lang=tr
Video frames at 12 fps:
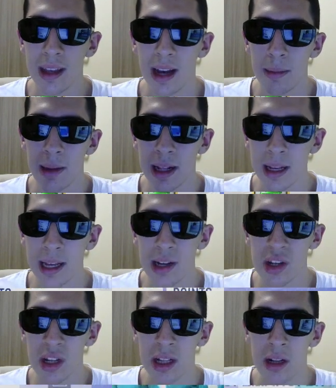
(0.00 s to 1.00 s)
ya beyler.
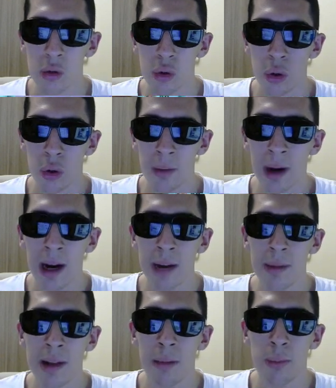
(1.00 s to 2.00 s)
Gerçekten söylüyorum.
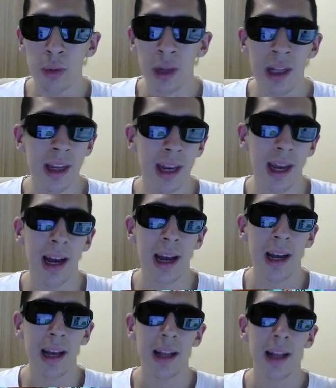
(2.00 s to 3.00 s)
Harbiden bu nedir ya?
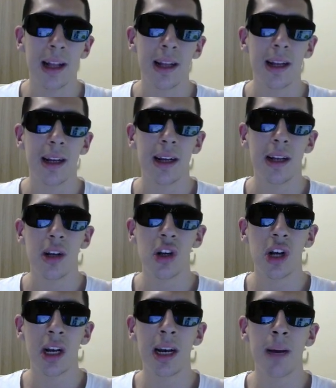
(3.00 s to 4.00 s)

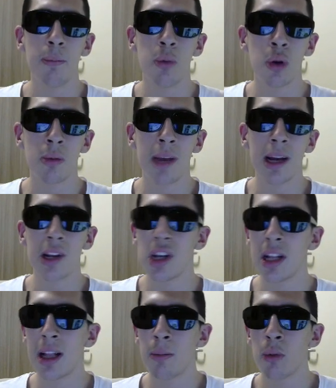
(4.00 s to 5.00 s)
Şaka yapmıyorum.
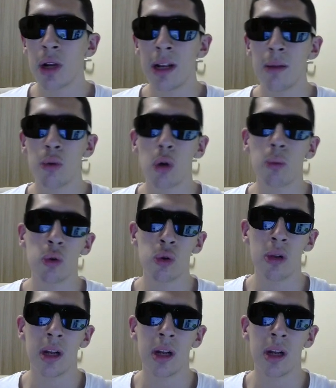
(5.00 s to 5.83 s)
Gerçekten moralim çok bozuldu